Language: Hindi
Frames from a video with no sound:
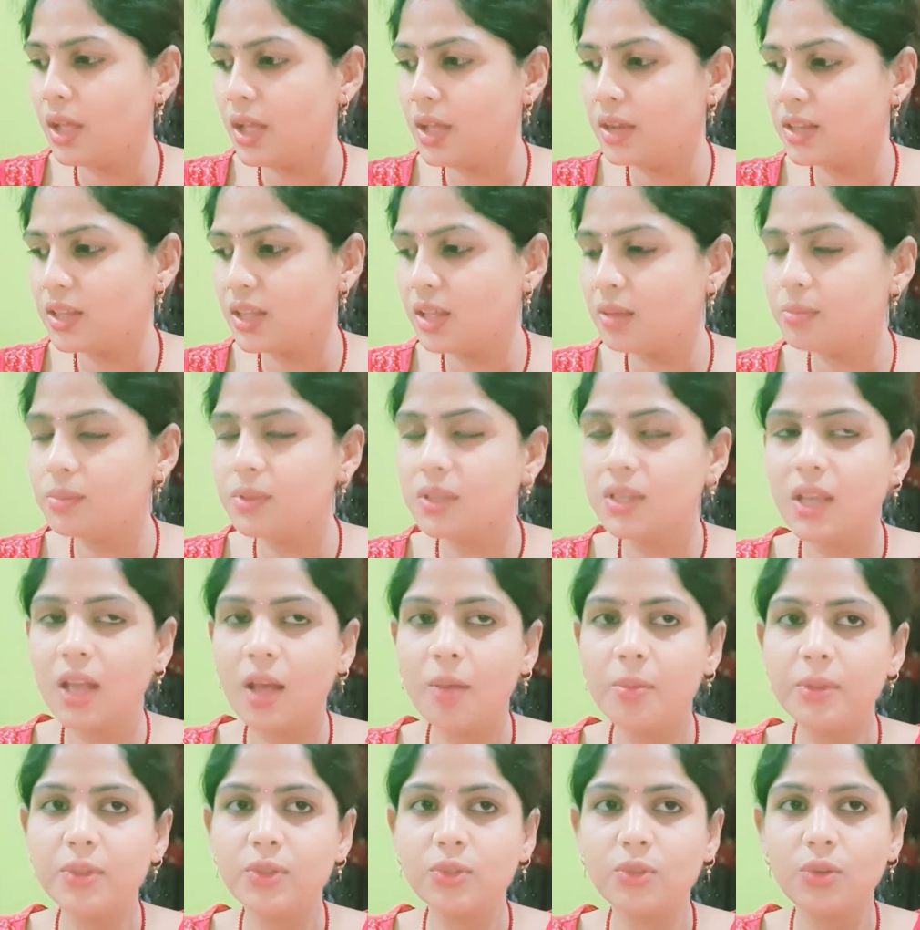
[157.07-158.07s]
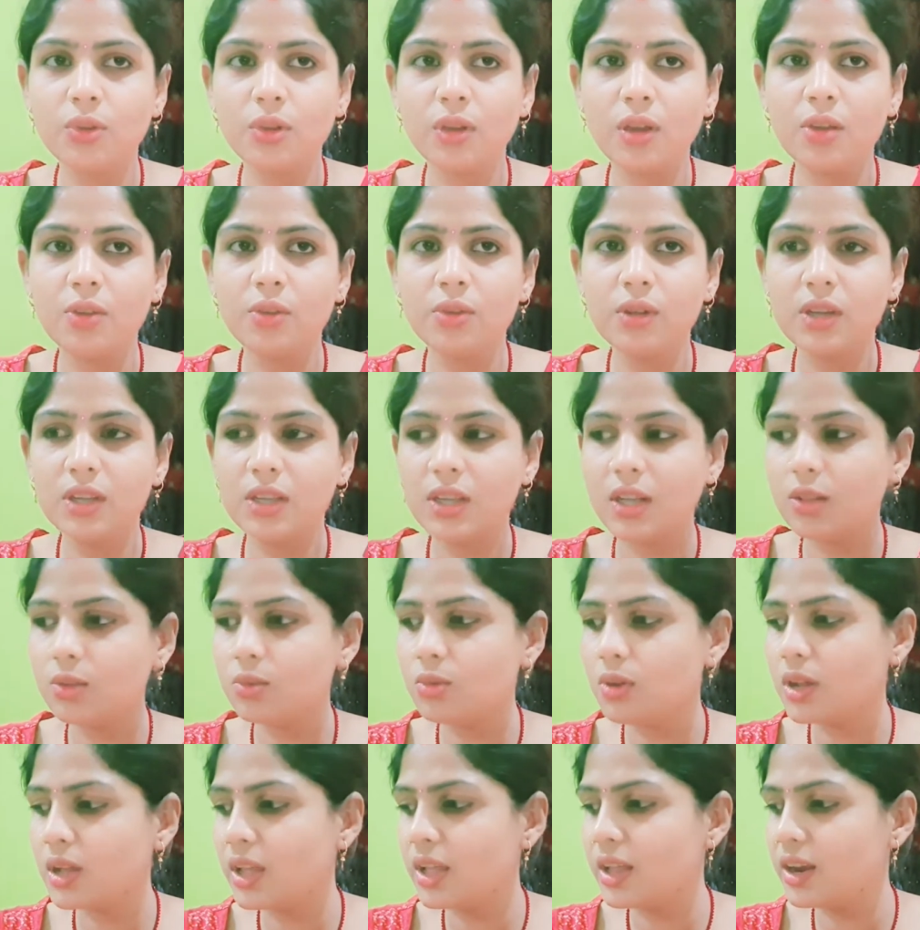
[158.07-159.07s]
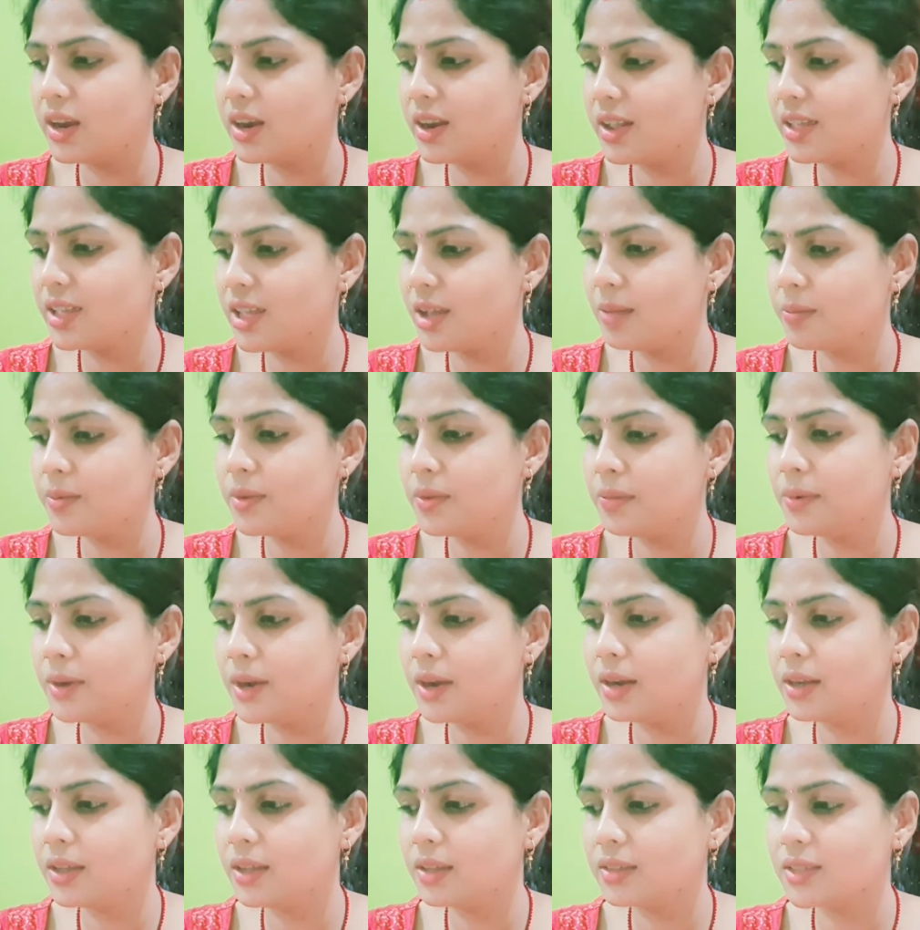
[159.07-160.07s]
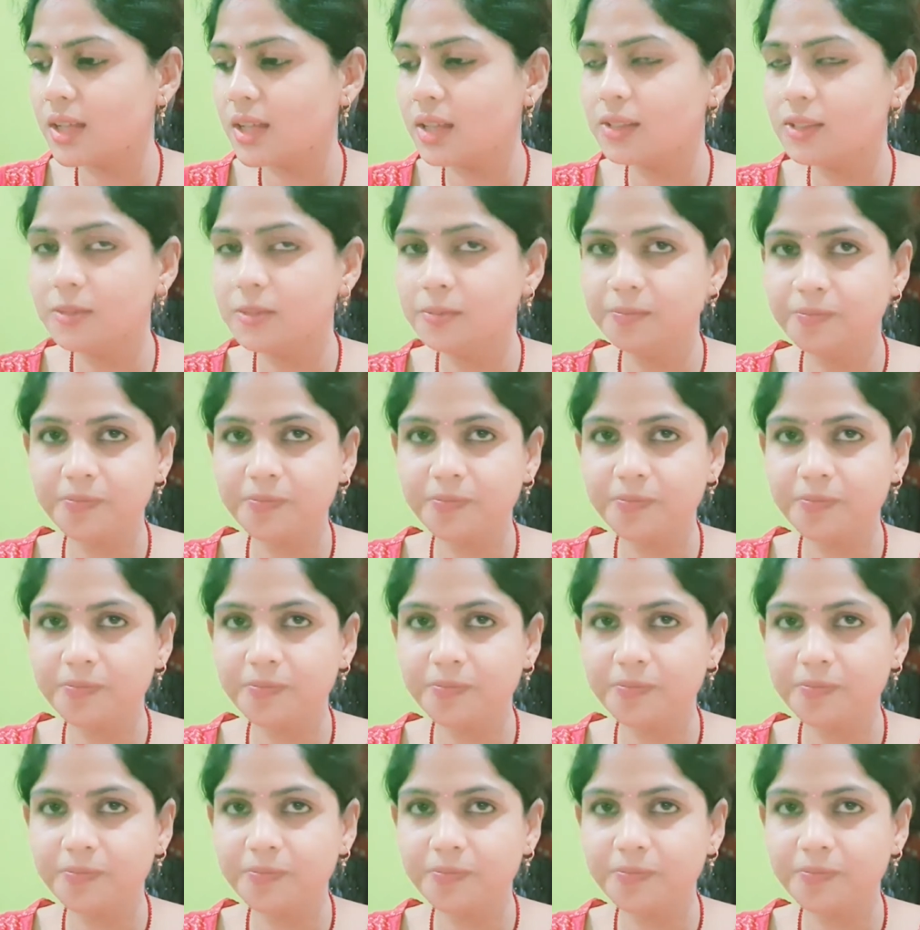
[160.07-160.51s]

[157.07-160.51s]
एंड अभी अभी सोकर उठी है तो वो खेल रही है अपनी फ्रेंड के साथ